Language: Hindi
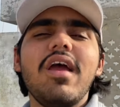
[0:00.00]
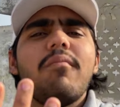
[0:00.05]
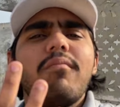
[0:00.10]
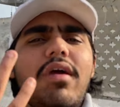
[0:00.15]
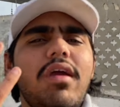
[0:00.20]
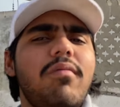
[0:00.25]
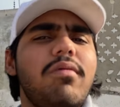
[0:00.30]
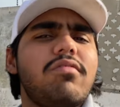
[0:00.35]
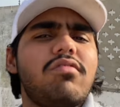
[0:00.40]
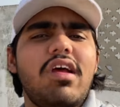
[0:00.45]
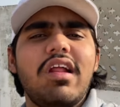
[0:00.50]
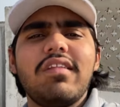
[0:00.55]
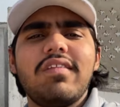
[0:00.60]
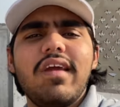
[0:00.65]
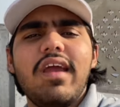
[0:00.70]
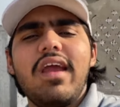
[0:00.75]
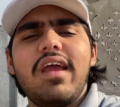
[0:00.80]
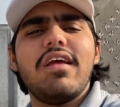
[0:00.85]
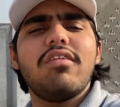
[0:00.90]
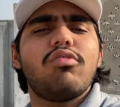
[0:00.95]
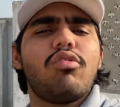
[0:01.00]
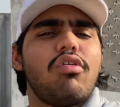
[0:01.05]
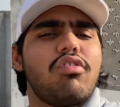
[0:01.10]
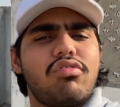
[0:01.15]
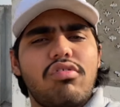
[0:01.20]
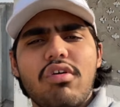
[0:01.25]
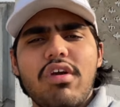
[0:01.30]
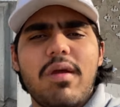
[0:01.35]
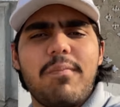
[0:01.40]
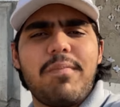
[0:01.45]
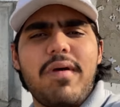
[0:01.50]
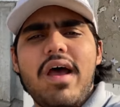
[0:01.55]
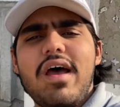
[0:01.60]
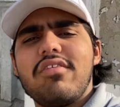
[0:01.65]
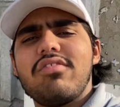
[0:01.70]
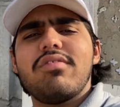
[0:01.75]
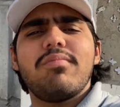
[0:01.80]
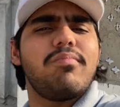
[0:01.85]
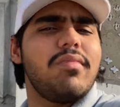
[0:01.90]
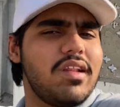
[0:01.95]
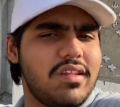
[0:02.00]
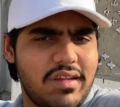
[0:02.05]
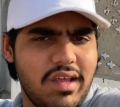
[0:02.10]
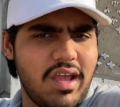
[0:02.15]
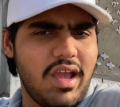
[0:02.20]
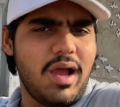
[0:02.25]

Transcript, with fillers: भाई भी चलते हैं दोस्तों के पास मिलते हैं